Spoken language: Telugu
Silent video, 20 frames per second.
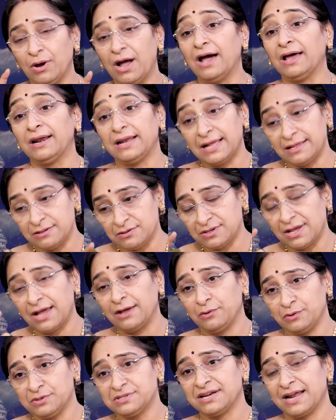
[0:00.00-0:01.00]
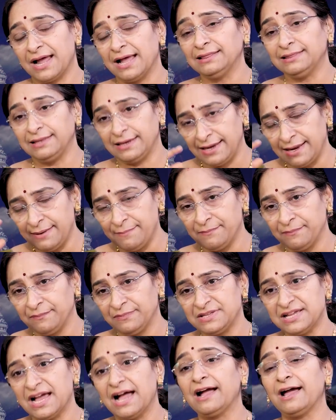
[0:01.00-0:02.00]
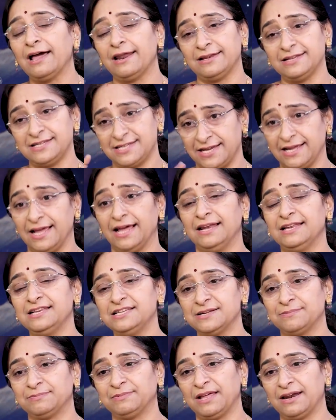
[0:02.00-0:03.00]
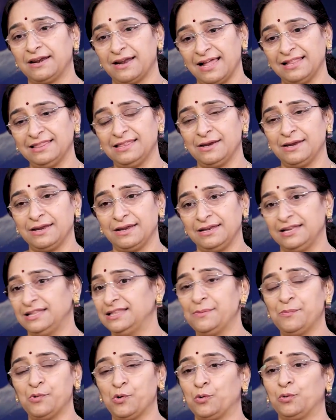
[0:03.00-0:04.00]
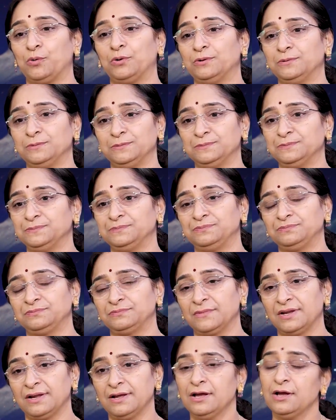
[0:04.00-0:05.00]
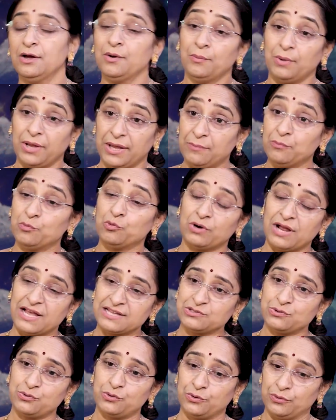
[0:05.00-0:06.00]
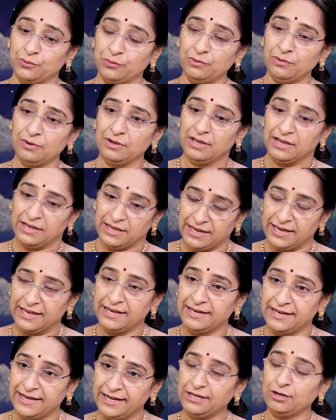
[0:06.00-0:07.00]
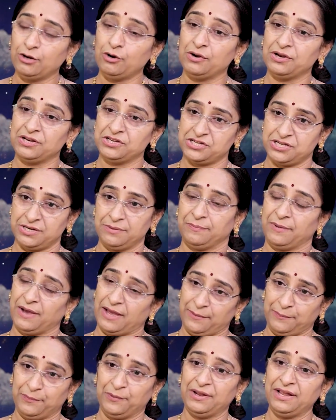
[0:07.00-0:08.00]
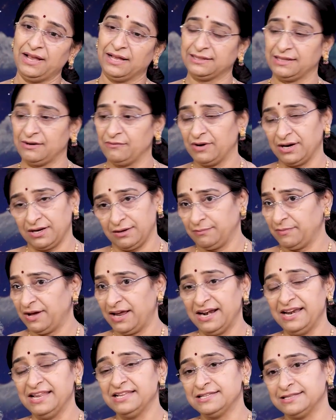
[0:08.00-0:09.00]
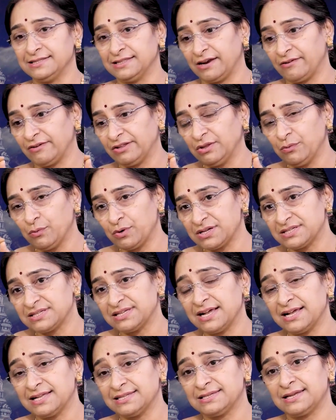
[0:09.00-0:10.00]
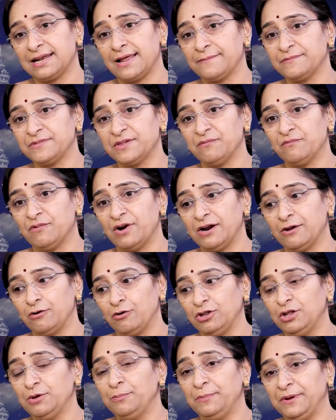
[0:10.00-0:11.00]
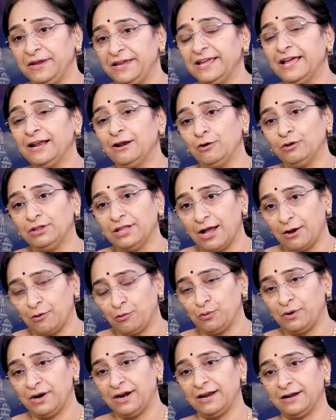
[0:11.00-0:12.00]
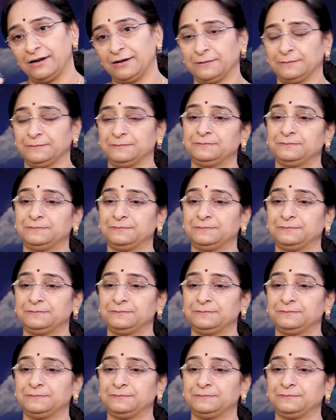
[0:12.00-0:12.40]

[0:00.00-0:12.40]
ఆ రాజు ఆ రోజు రాత్రి జాగారం చేయాలని చెప్తారు రాత్రి నిద్రపోకూడదు ఈ మురాసురుడు ఈ నీటిలో నుంచి పారిపోయి అతను మరణించిన తర్వాత ఒక సహస్రాంశం వాడిలోది బియ్యంలో దాక్కున్నాడట